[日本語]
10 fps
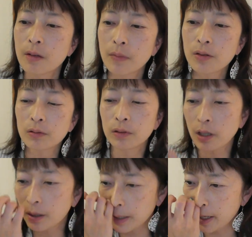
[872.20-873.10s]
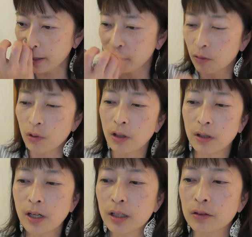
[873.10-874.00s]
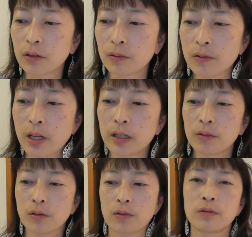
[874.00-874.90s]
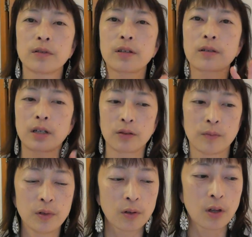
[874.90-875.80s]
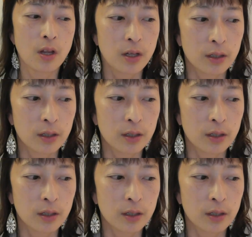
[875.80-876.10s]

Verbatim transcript: まあ、その中でこれかなっていうのを採用するんですけれども